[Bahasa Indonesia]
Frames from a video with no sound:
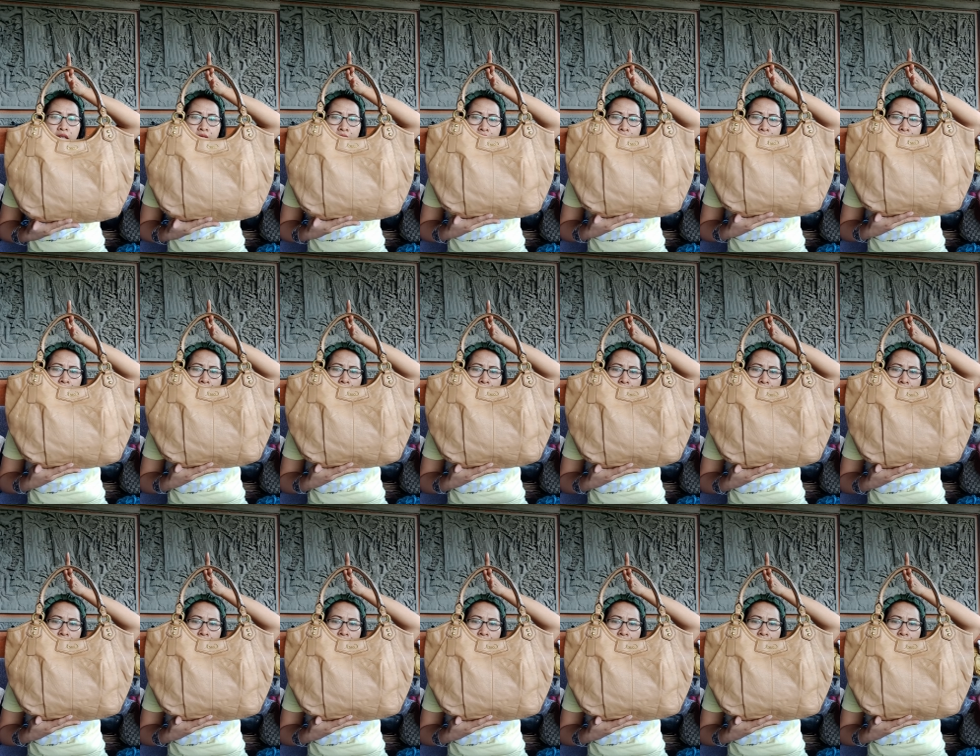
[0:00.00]
kan kak
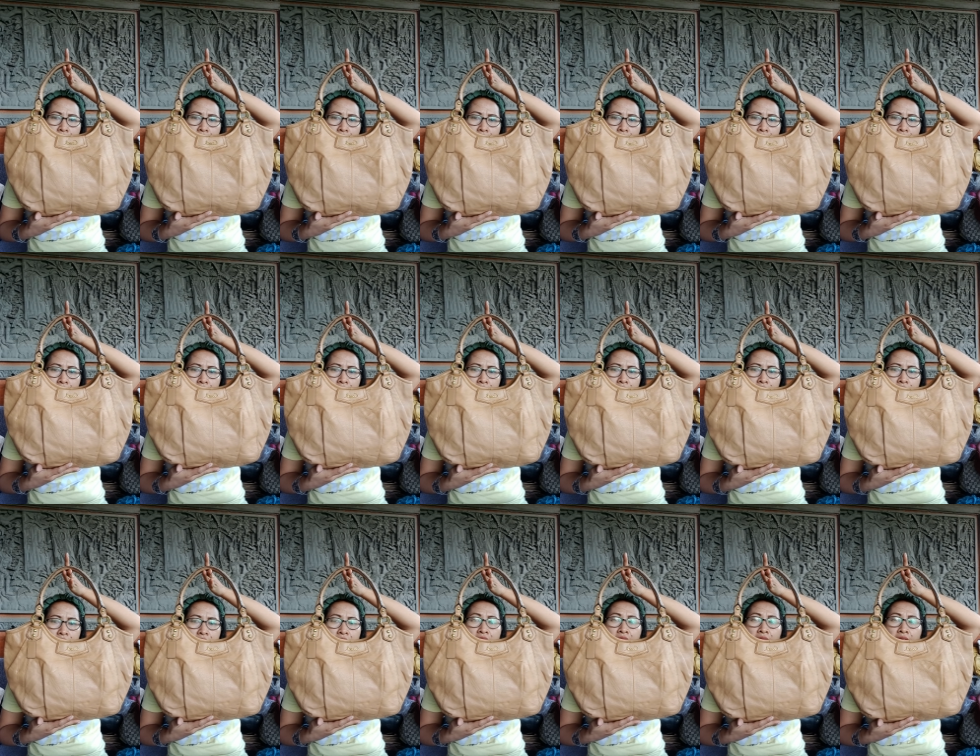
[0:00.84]
nih
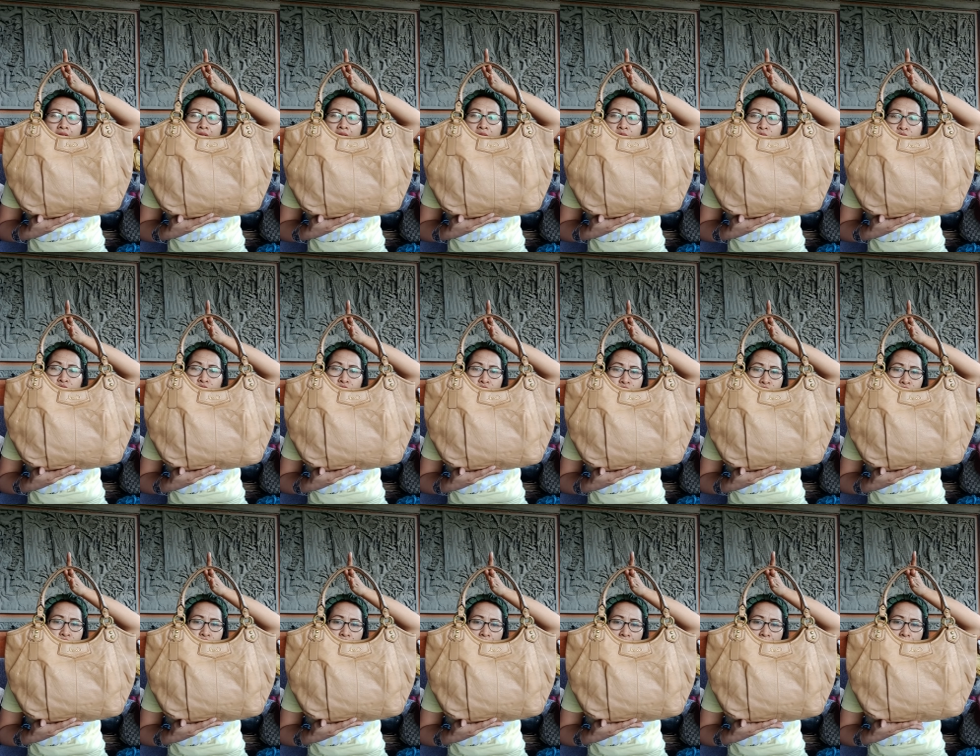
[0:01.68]

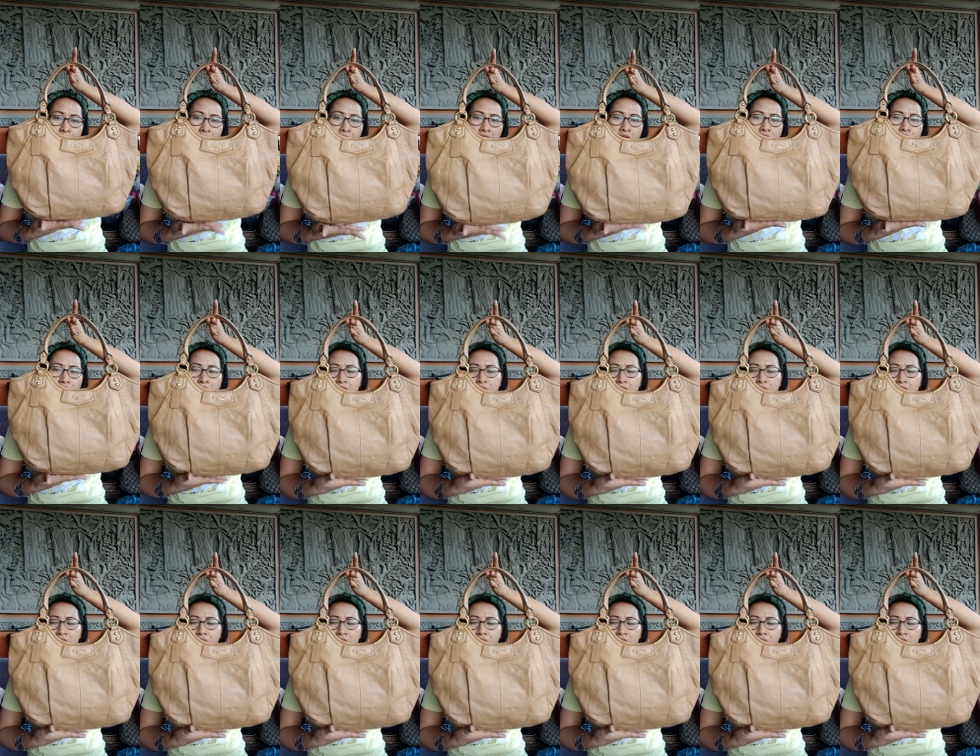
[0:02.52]
375 loh